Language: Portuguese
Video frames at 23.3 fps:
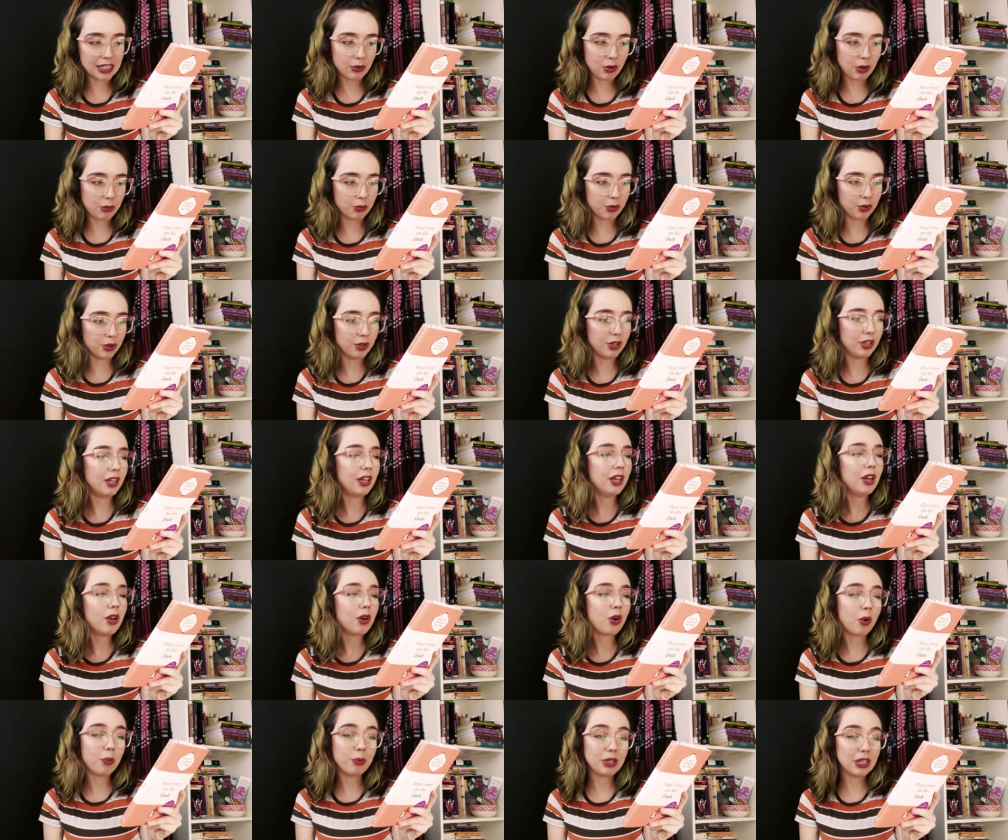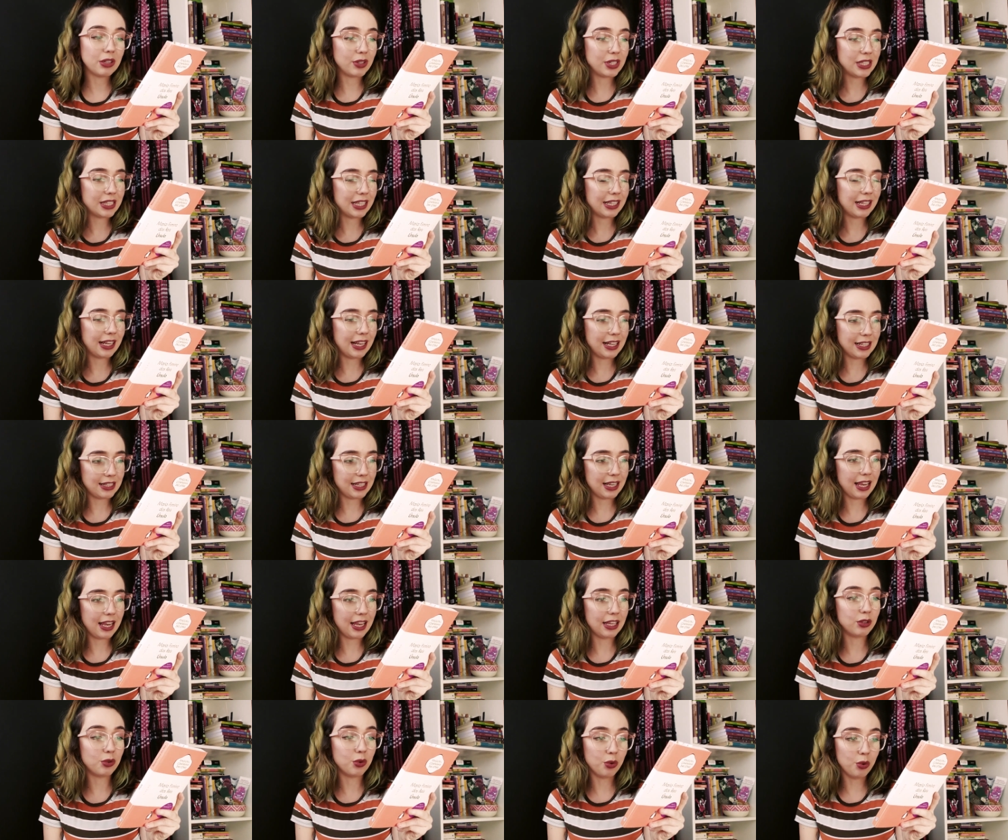seu amor, combinando esse, esse
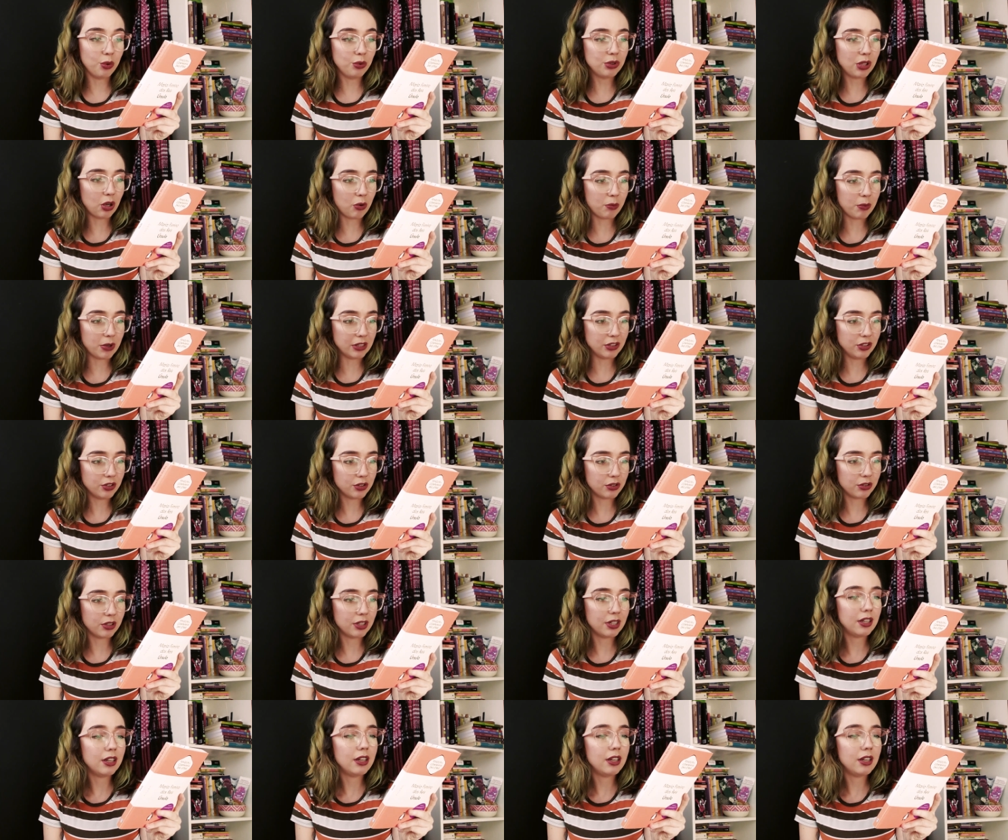enredo ultra romântico,